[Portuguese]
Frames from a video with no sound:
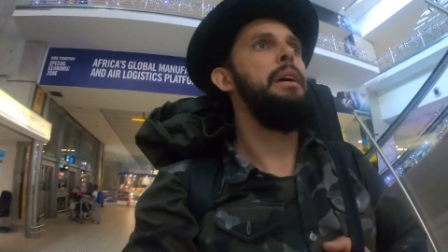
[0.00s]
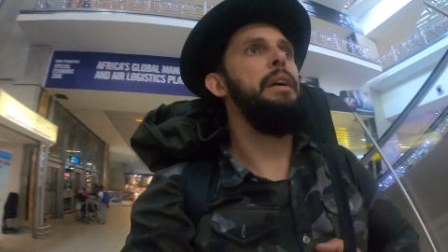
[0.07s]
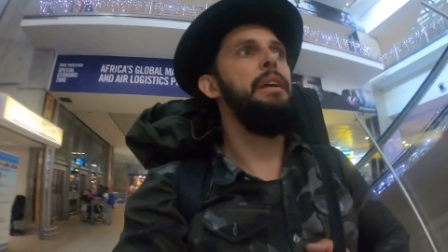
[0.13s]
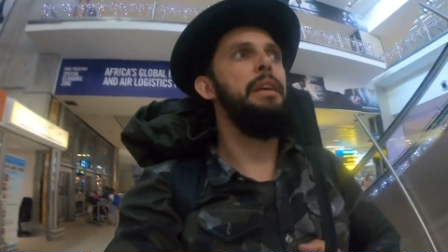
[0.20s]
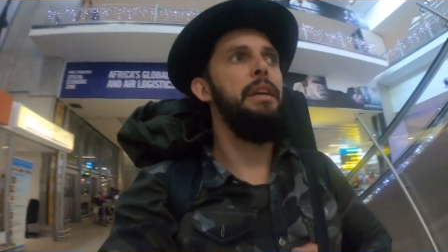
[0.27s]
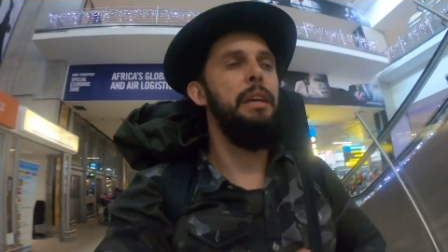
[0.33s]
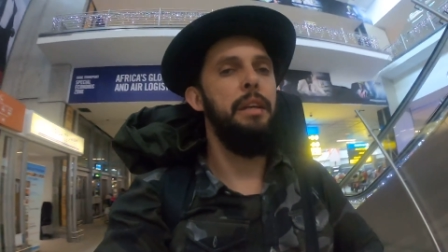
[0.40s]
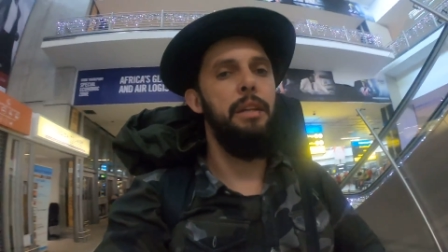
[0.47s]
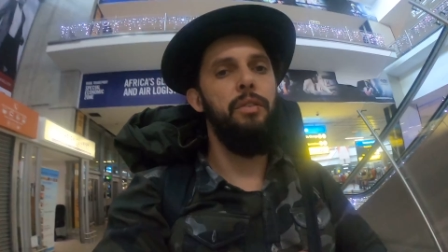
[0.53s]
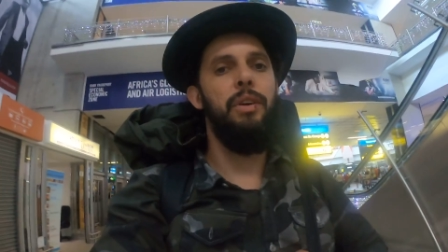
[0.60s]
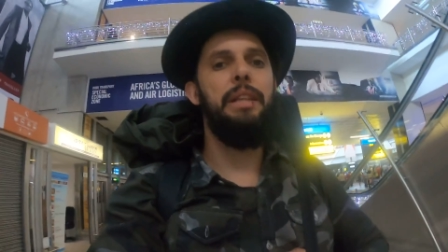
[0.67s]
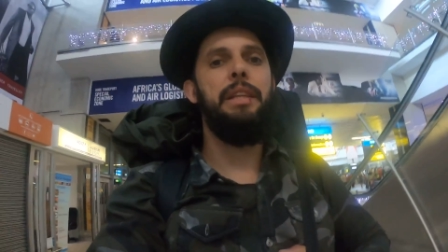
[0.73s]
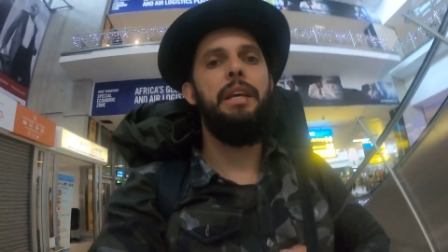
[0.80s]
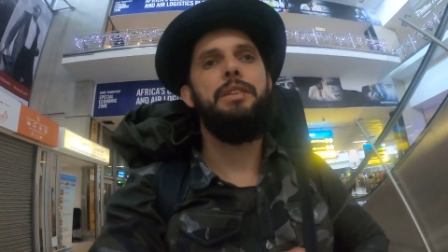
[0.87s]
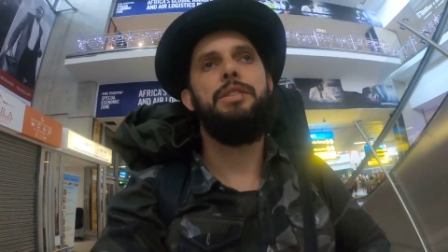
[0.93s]
E não
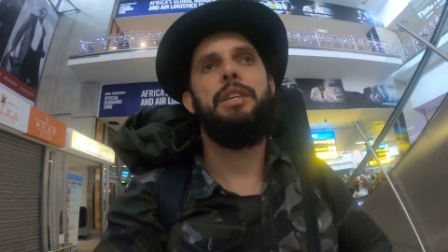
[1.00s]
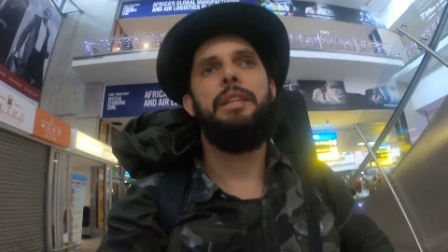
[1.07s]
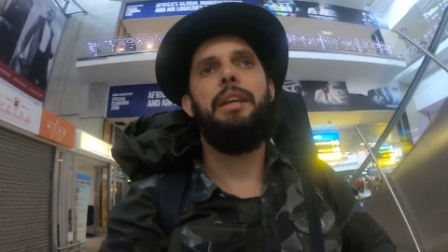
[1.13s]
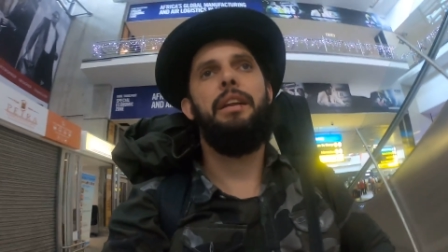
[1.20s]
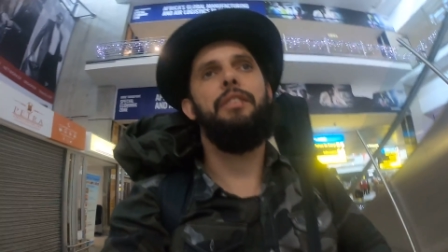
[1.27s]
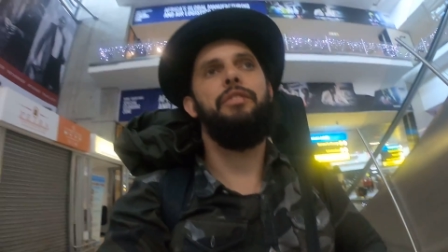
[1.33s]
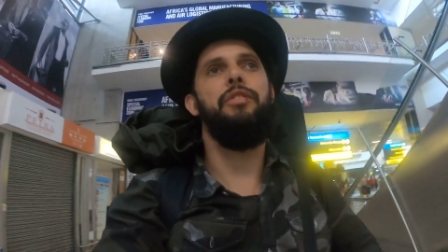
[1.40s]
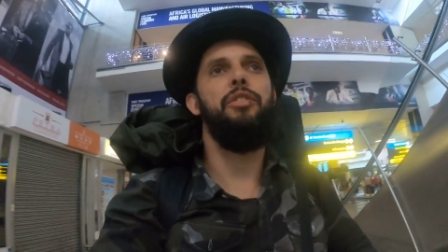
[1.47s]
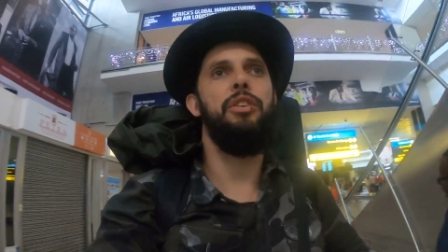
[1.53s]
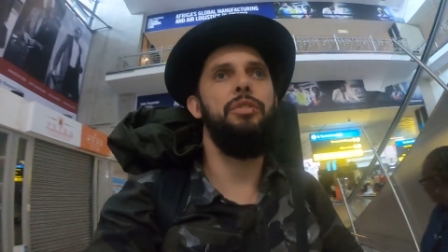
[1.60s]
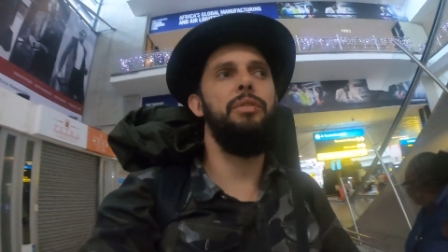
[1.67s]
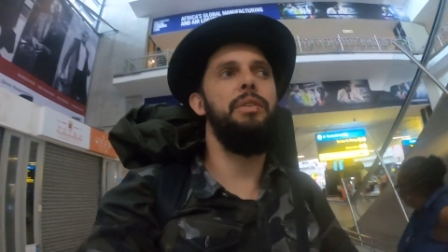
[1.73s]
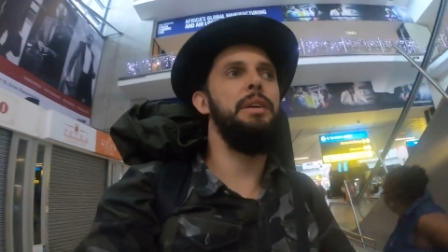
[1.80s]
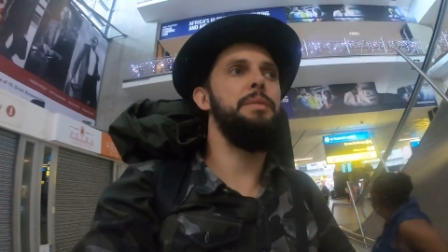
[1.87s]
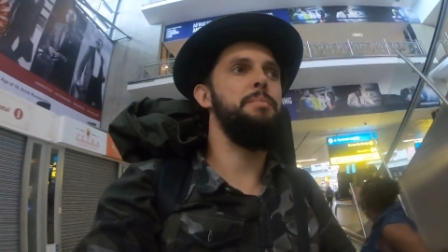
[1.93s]
atendia telefone,
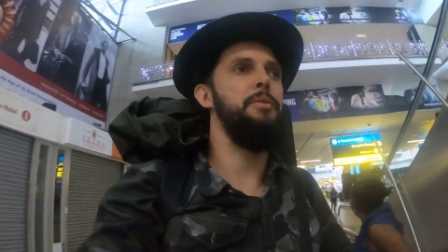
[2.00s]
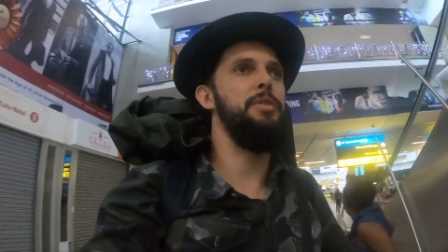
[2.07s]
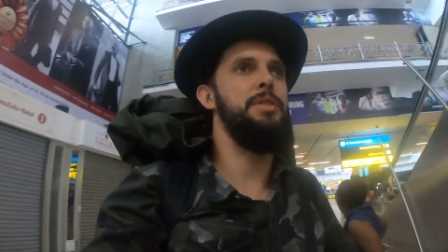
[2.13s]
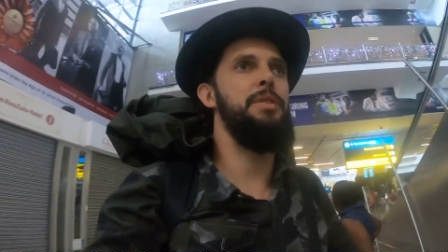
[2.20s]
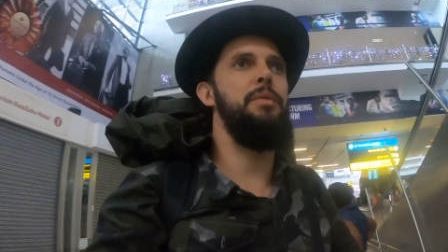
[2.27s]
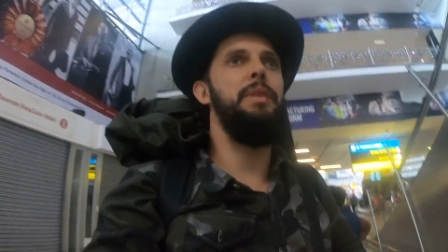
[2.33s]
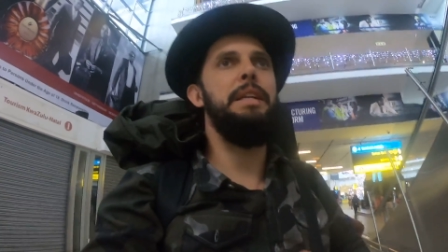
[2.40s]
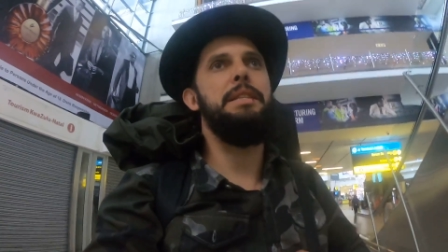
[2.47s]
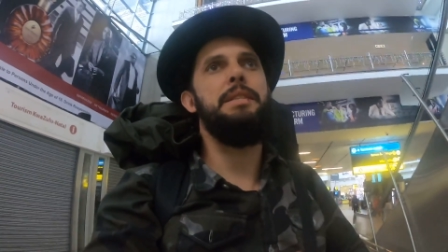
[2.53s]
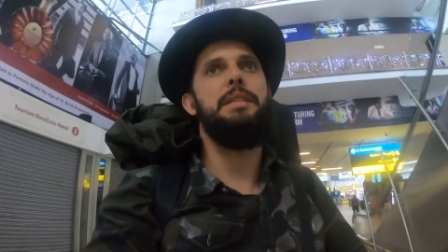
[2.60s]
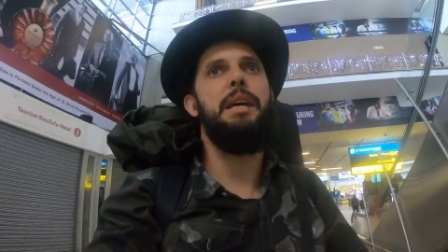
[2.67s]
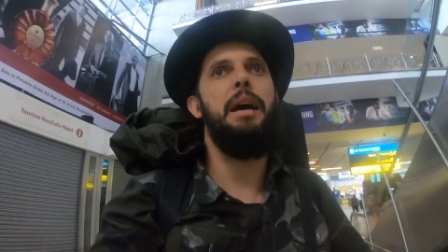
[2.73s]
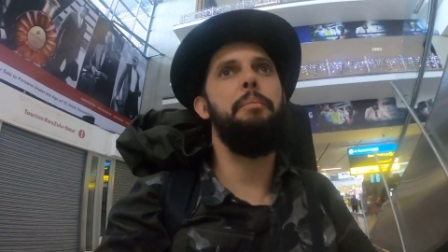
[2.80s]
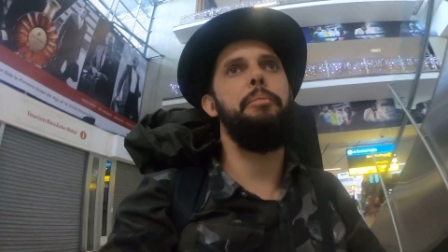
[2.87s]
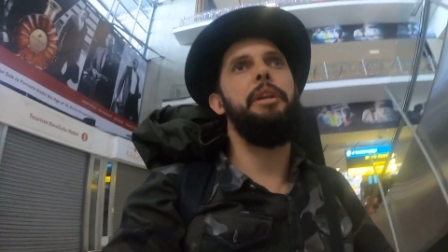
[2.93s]
não respondia
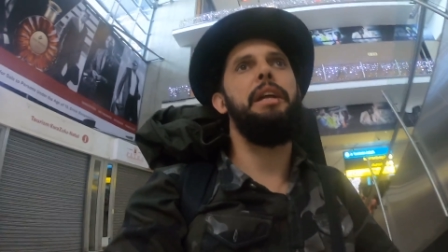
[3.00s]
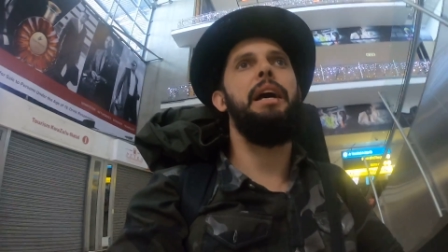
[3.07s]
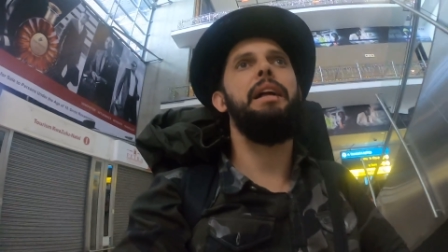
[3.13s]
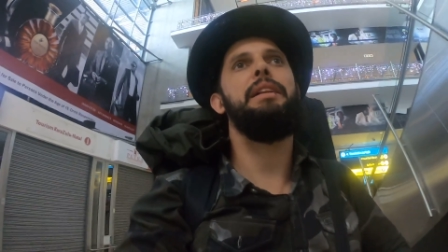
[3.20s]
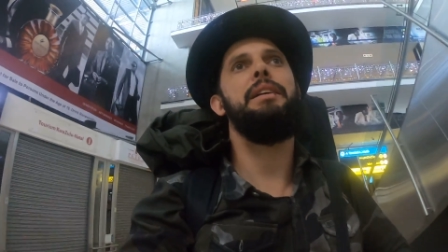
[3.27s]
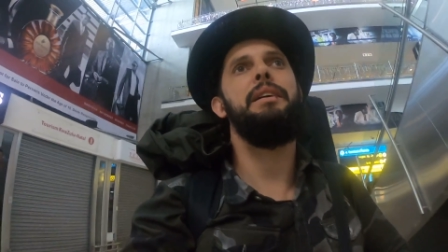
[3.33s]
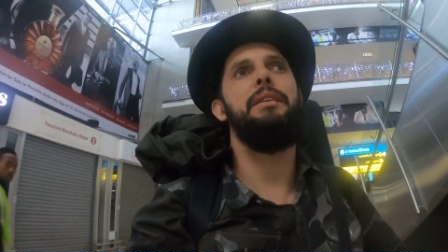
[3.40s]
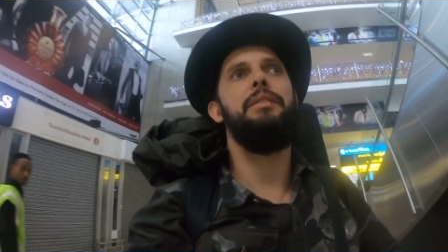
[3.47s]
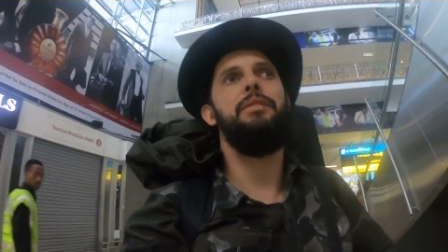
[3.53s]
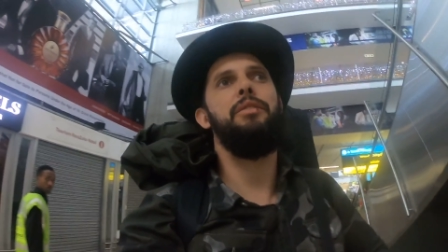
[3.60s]
WhatsApp, nada.